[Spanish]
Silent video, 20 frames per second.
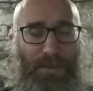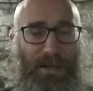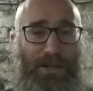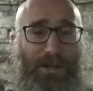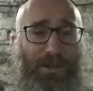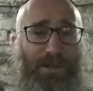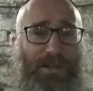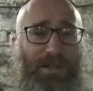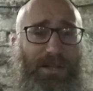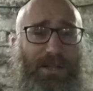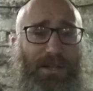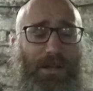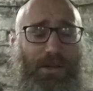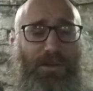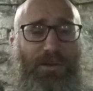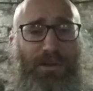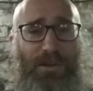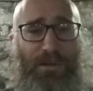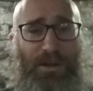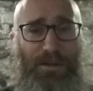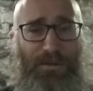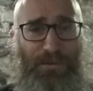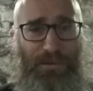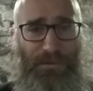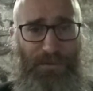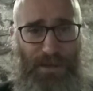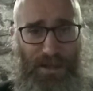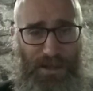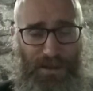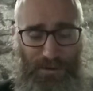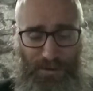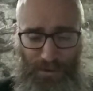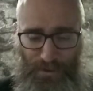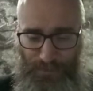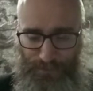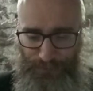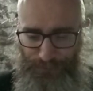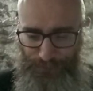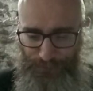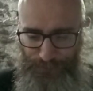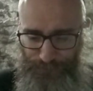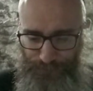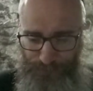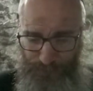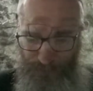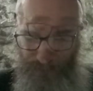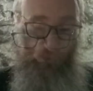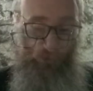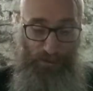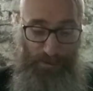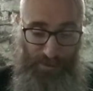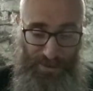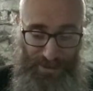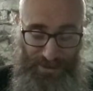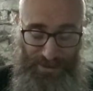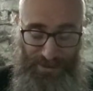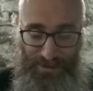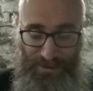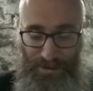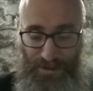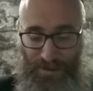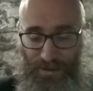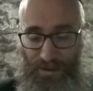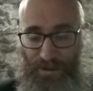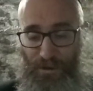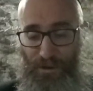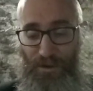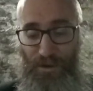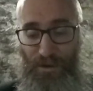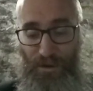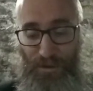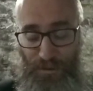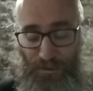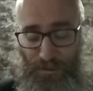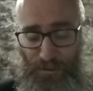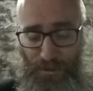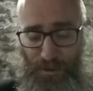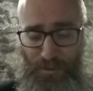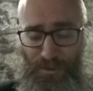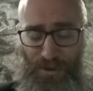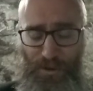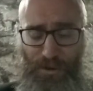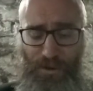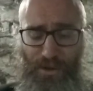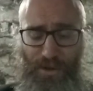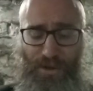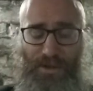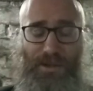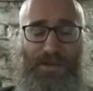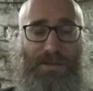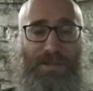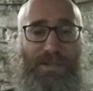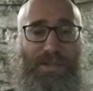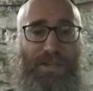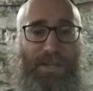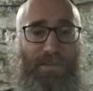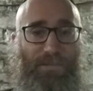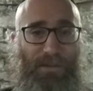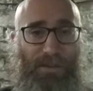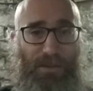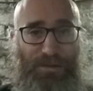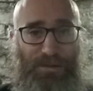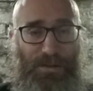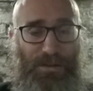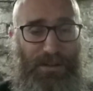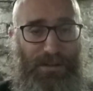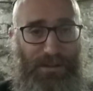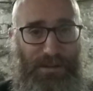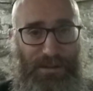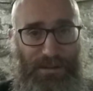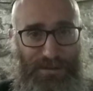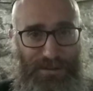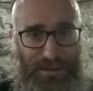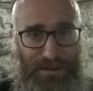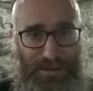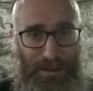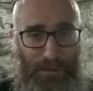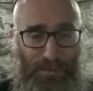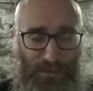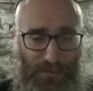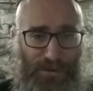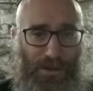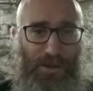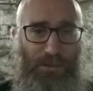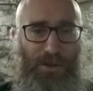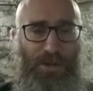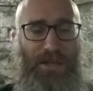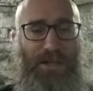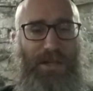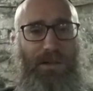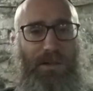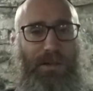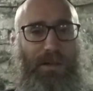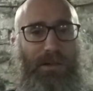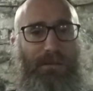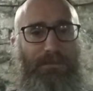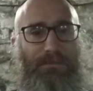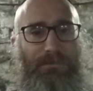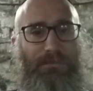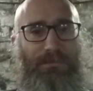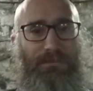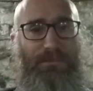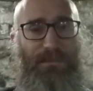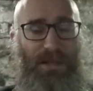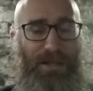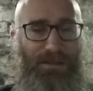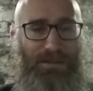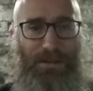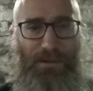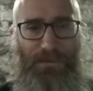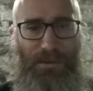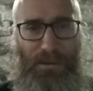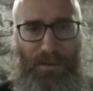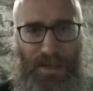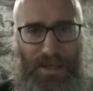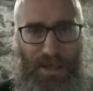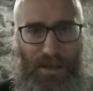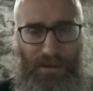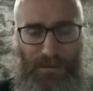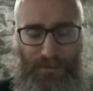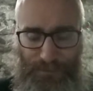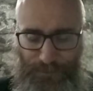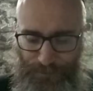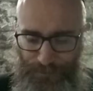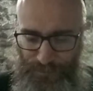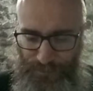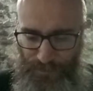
para no tener que continuar sufriendo con la enfermedad que tiene, o con el dolor que tiene, la aflicción que tiene, etcétera. Prefiero morir ahora de esta enfermedad.